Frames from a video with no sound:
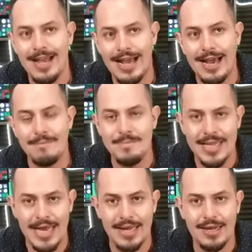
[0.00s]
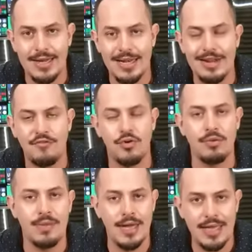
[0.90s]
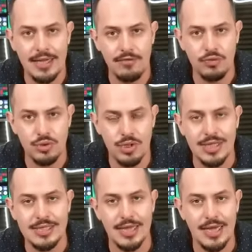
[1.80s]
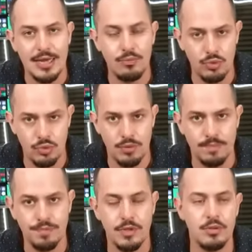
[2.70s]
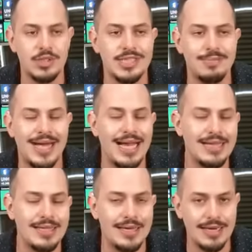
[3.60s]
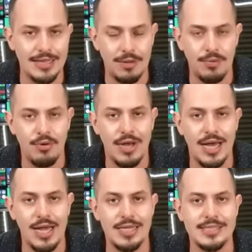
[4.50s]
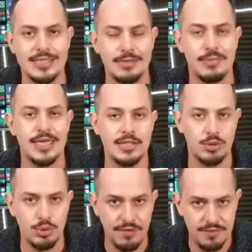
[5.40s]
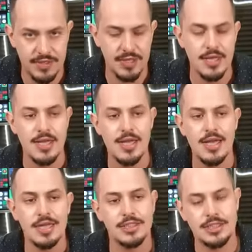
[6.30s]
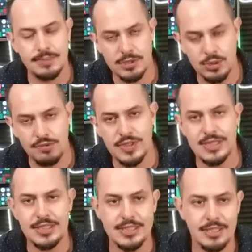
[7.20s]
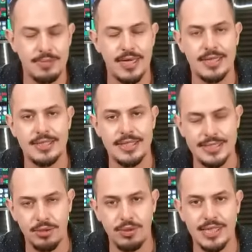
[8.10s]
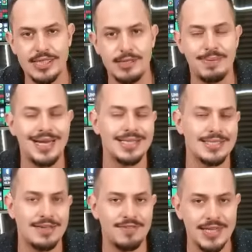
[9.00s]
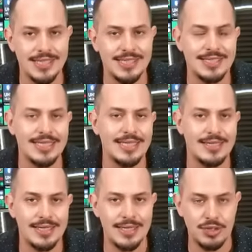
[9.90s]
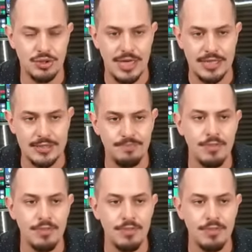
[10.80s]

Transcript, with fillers: cambiar la forma en que funciona el ah, mundo, un sistema alternativo al sistema SWIFT. Sistema SWIFT es el sistema estadounidense para las transferencias internacionales,